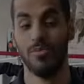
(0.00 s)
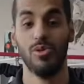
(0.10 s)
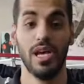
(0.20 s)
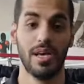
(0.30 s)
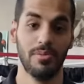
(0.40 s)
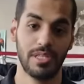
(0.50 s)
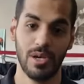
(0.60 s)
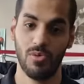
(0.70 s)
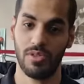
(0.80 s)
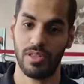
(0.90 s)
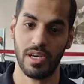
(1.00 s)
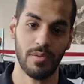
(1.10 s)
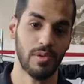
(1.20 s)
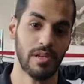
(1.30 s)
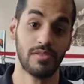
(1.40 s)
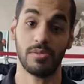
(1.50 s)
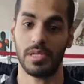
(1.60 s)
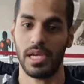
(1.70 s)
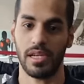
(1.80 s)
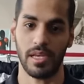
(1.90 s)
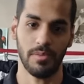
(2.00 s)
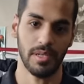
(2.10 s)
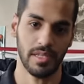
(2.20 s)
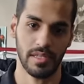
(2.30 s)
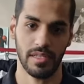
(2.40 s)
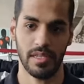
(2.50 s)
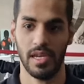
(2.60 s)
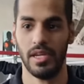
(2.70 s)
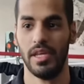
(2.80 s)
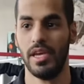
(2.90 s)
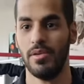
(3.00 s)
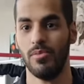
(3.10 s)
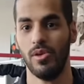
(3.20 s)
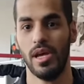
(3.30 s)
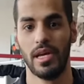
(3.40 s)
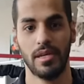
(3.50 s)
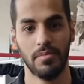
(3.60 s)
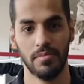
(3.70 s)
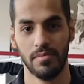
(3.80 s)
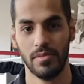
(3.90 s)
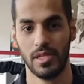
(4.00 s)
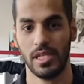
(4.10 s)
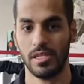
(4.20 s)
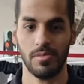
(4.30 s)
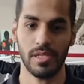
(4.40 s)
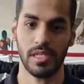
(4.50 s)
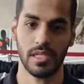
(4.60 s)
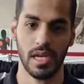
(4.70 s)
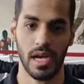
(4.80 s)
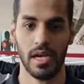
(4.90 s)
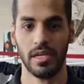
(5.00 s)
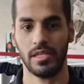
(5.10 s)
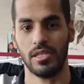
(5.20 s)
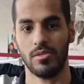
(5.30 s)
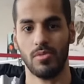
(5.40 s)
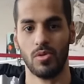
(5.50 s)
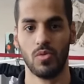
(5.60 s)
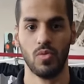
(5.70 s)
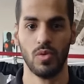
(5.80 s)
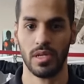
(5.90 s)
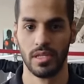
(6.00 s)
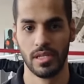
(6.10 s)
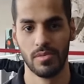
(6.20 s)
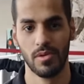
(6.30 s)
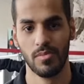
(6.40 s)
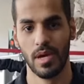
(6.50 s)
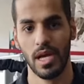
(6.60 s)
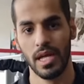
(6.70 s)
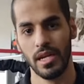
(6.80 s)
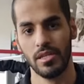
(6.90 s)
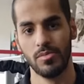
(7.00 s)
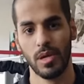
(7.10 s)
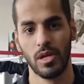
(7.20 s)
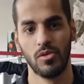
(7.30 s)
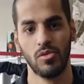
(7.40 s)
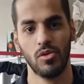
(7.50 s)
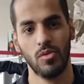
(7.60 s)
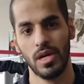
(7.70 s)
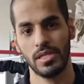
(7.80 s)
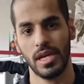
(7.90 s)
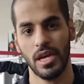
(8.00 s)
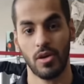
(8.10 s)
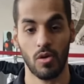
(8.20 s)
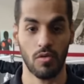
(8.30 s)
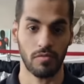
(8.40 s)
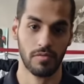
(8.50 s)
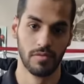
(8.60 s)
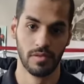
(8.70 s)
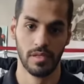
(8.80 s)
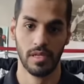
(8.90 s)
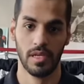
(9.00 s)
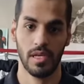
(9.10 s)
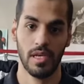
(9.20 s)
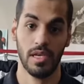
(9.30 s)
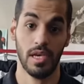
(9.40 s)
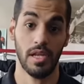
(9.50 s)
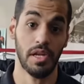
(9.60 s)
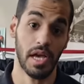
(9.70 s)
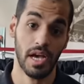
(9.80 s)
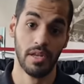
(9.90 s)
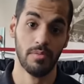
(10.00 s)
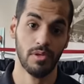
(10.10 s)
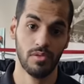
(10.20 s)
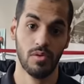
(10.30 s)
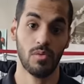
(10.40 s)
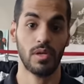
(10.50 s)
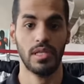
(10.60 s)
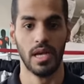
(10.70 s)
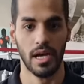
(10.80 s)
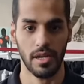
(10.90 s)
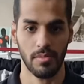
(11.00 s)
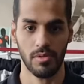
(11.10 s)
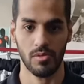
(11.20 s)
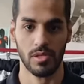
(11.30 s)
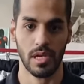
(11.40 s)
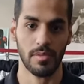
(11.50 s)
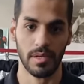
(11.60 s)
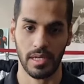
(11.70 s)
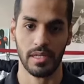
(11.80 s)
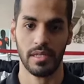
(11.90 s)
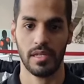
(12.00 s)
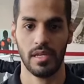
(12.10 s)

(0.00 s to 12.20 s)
الملاكمة تقوي الثقة بالنفس بشكل كبير يعني أي ملاكم يكتسب الشجاعة يكتسب القوة يكتسب المهارة اللي تمكنه إنه يواجه أي خوف يعني يعاني منه أو قد عانى منه سابقا